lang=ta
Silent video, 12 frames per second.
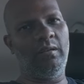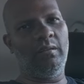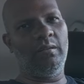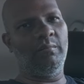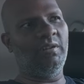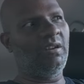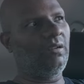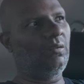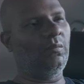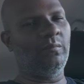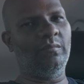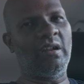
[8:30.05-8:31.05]
இந்த மாதிரி
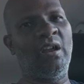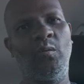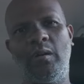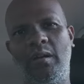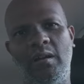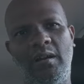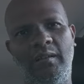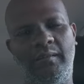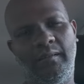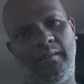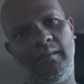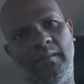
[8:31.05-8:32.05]
நாலு வாரம்
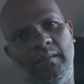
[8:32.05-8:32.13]
ஆச்சு